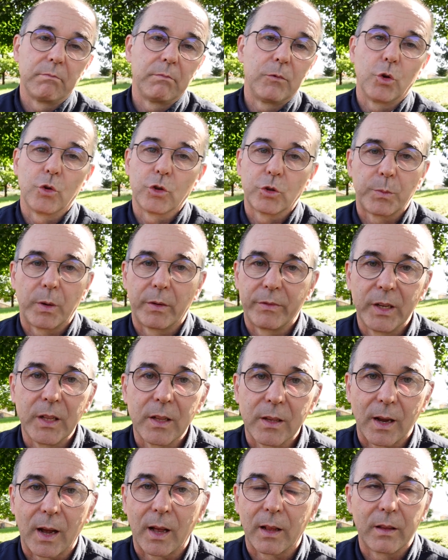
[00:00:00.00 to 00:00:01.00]
non
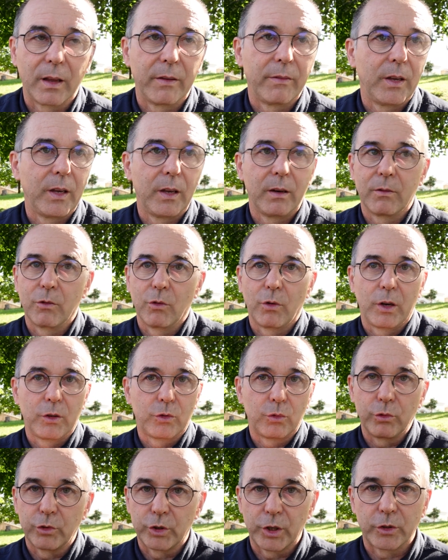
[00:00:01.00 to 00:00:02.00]
spaventatevi non è
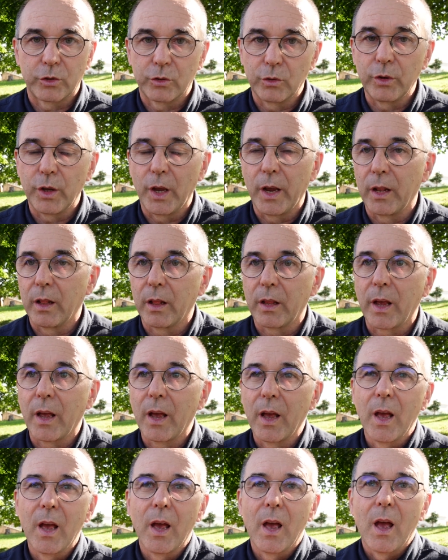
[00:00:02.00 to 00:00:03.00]
successo niente
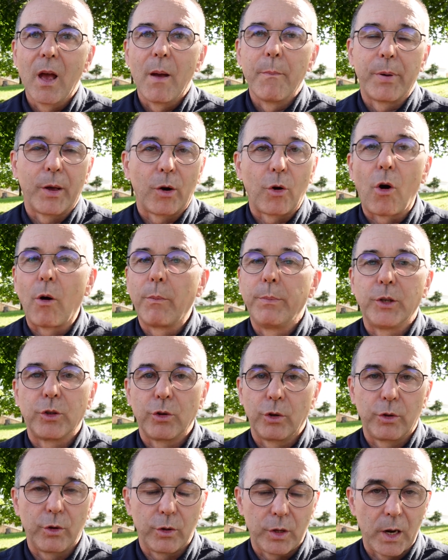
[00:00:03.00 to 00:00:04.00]
però ho
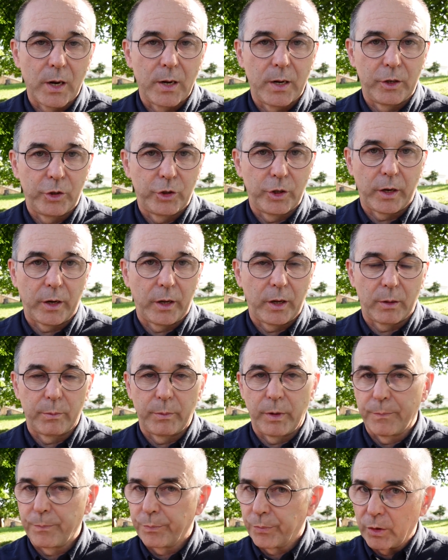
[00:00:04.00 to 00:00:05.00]
bisogno di
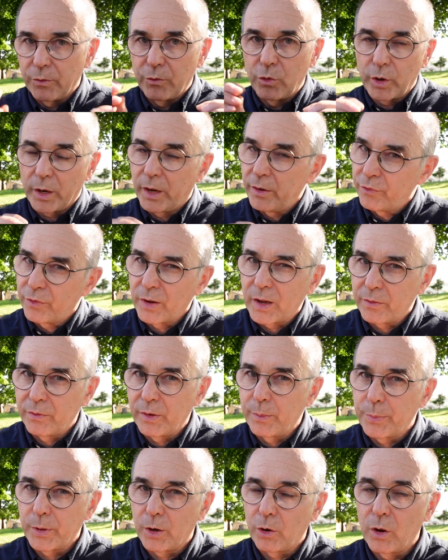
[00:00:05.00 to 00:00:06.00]
alleggerirmi vorrei
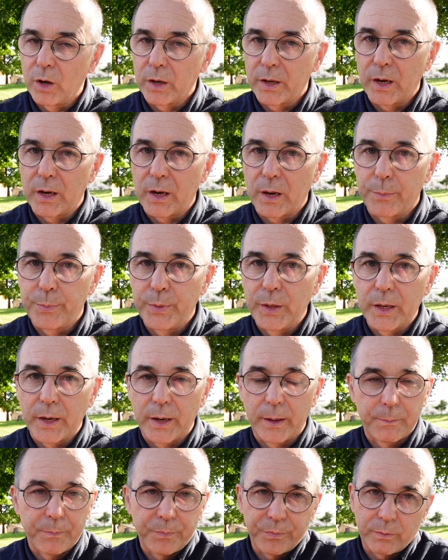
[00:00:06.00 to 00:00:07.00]
farvi però anche
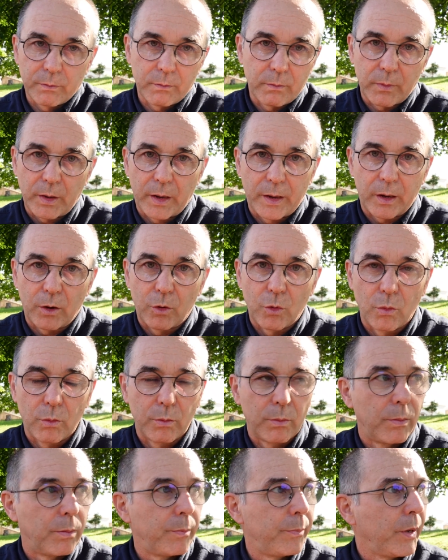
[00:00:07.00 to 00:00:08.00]
capire ecco
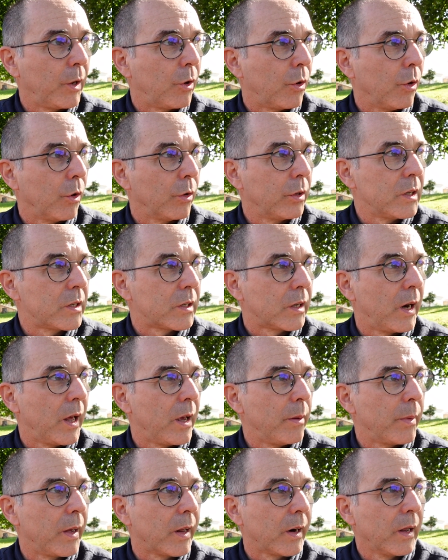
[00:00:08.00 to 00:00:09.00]
un piccolo
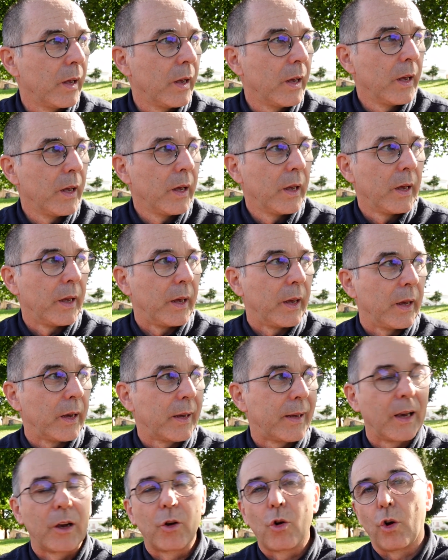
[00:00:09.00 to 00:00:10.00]
disclaimer eh,
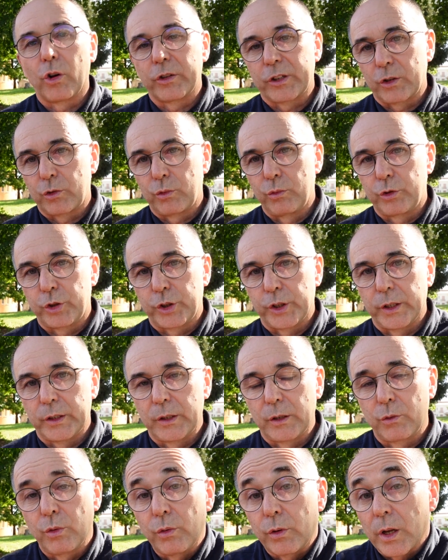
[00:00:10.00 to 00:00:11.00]
che cosa
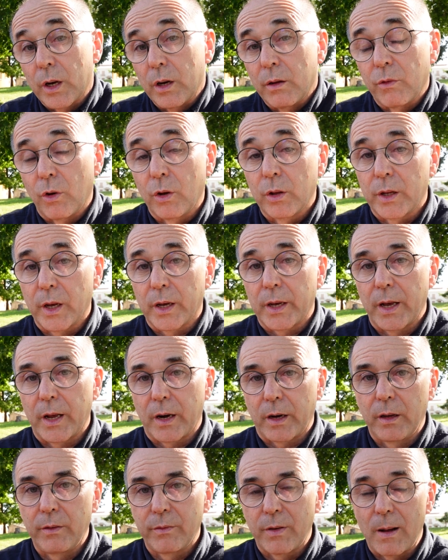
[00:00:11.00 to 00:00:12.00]
succede tutte le volte che
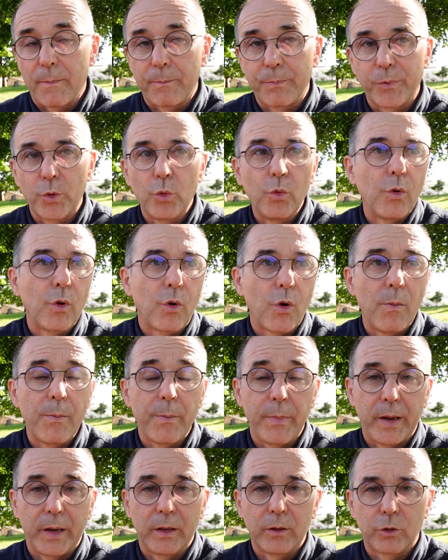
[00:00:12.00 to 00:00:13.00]
arriva un
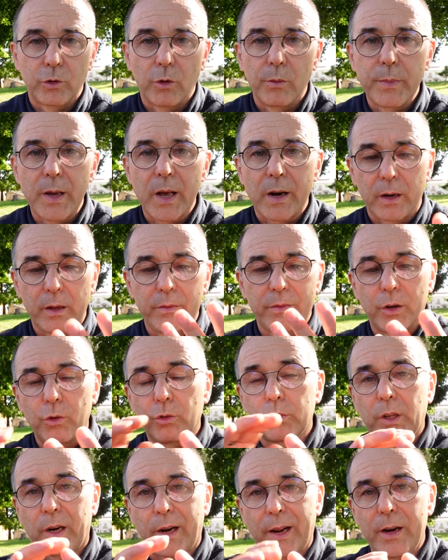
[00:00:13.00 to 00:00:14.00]
commento mi
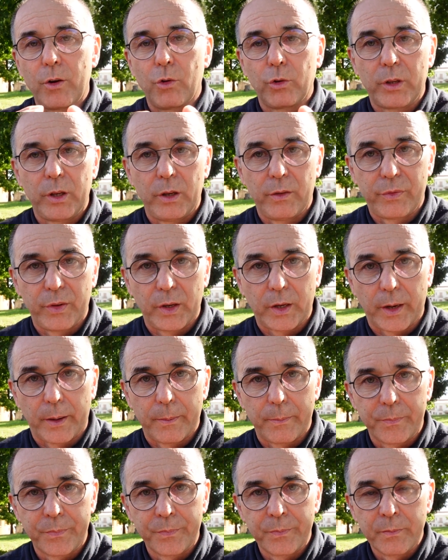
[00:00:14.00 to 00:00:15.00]
arrivano tre notifiche